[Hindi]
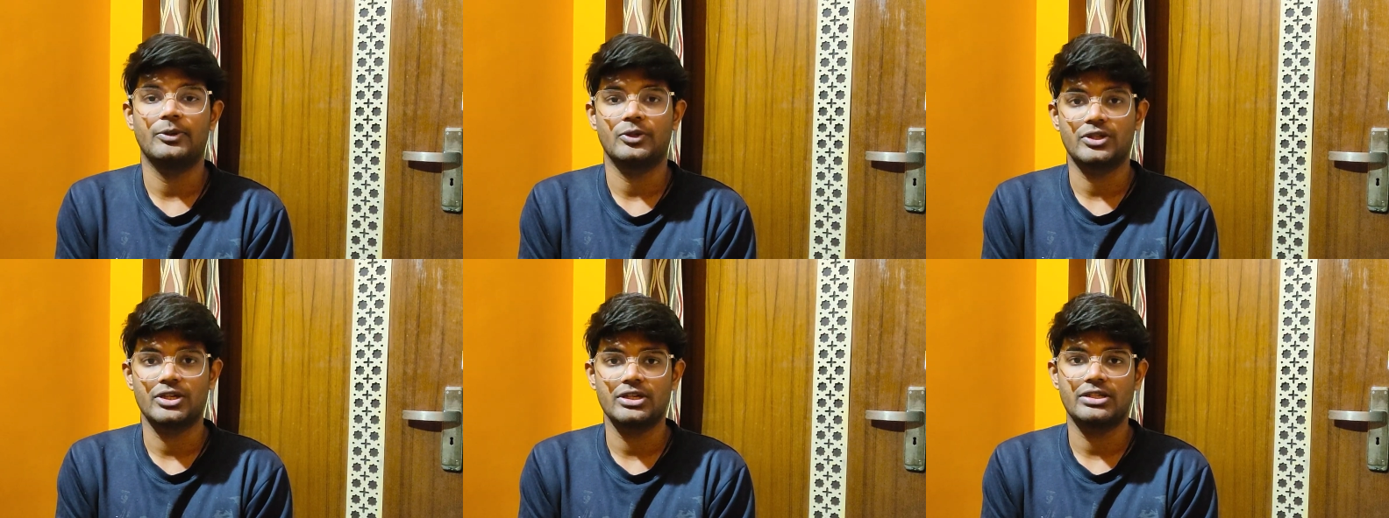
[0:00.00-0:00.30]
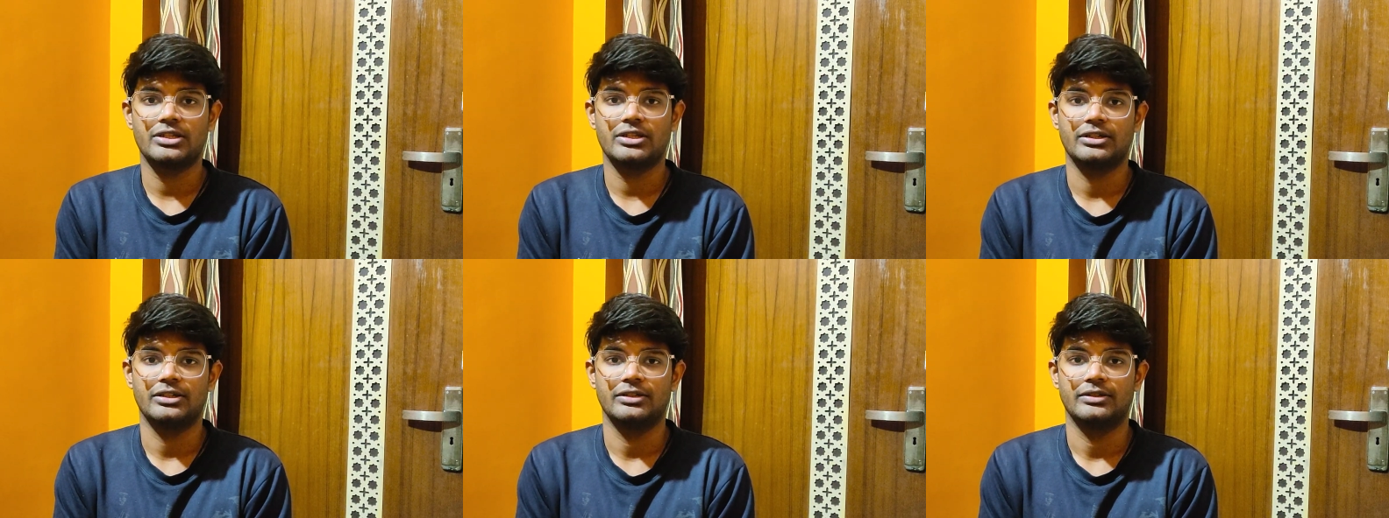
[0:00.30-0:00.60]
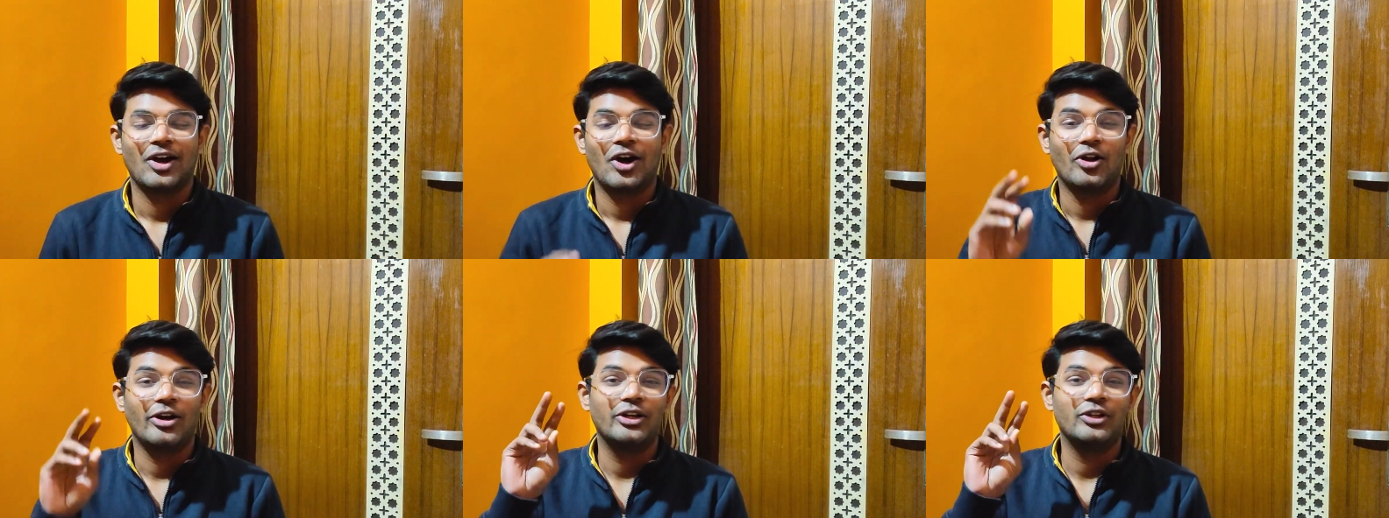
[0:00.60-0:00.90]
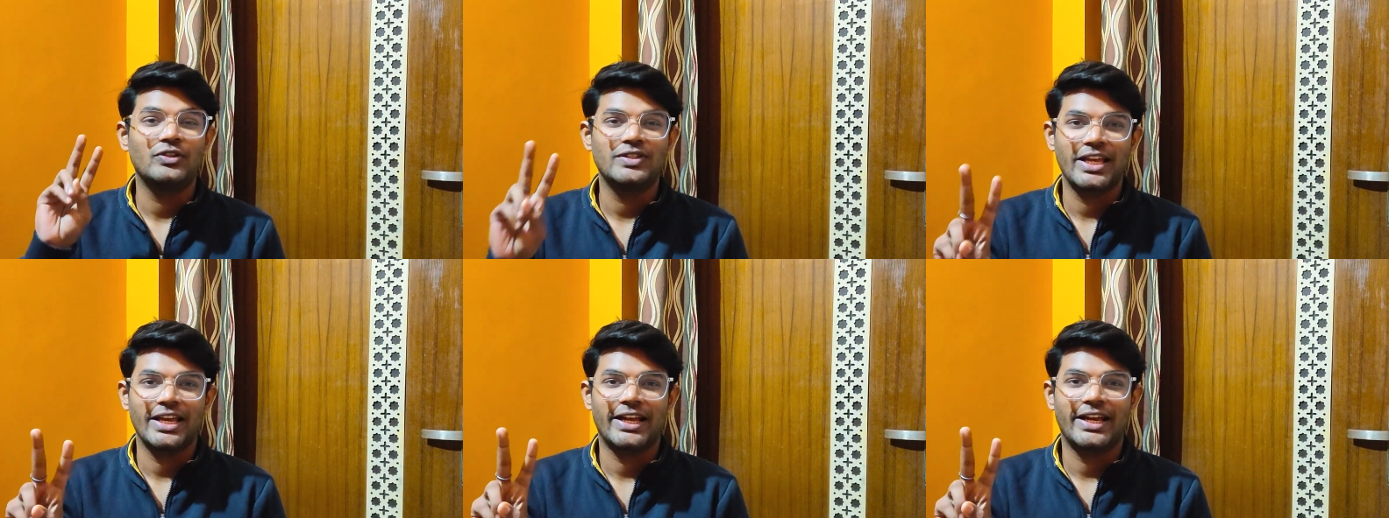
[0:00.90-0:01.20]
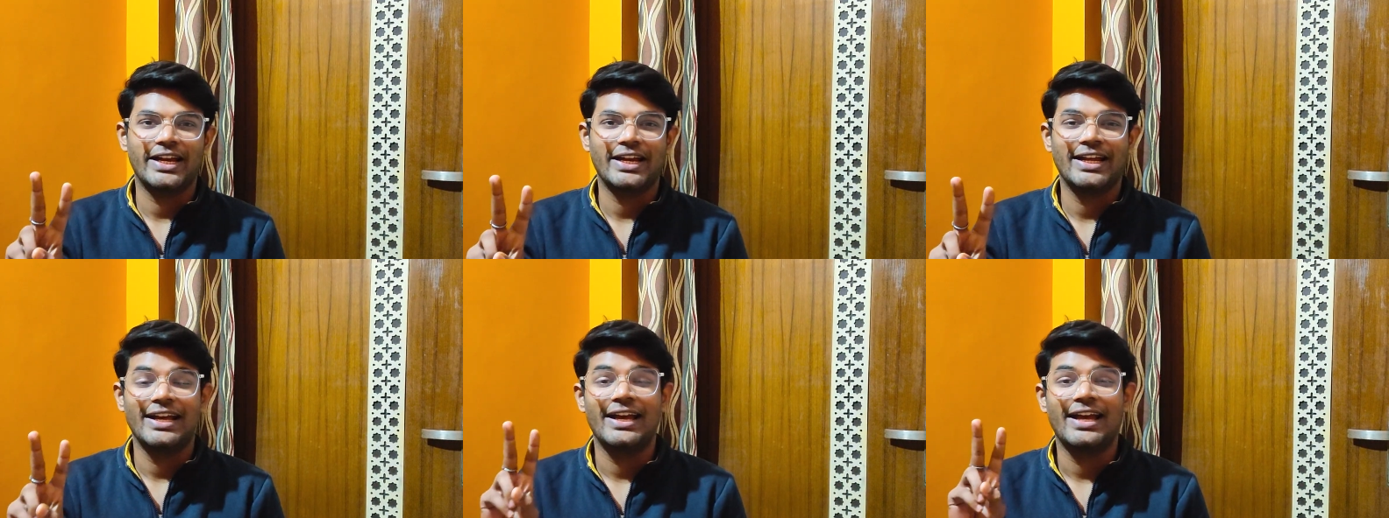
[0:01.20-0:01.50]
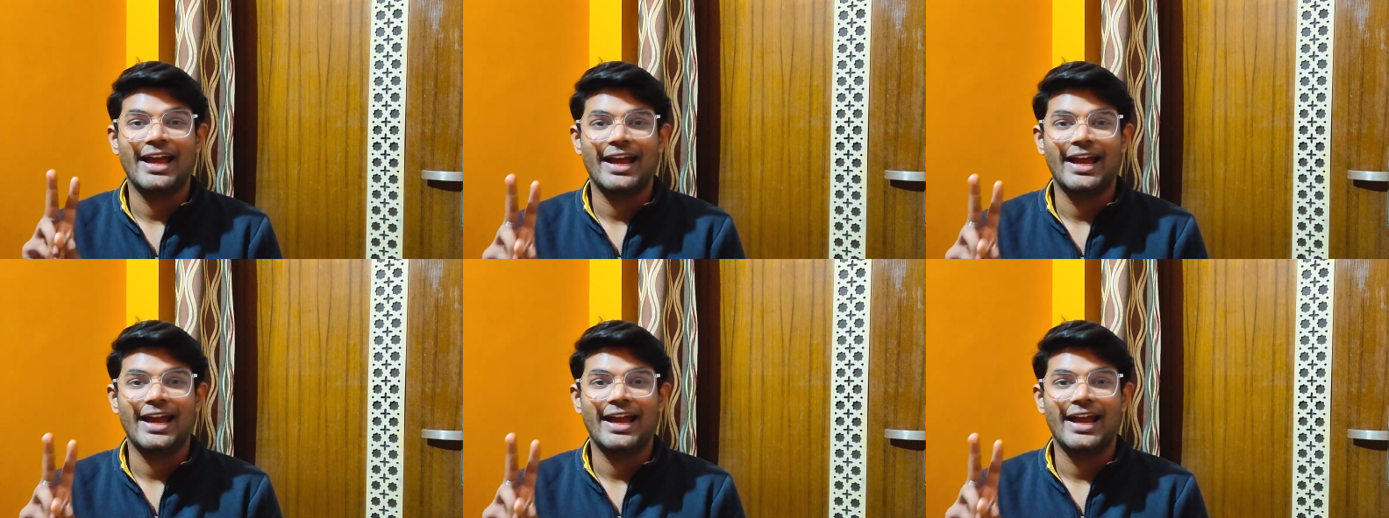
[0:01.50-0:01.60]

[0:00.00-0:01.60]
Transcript: प्रोसेसर और इट सेकंड है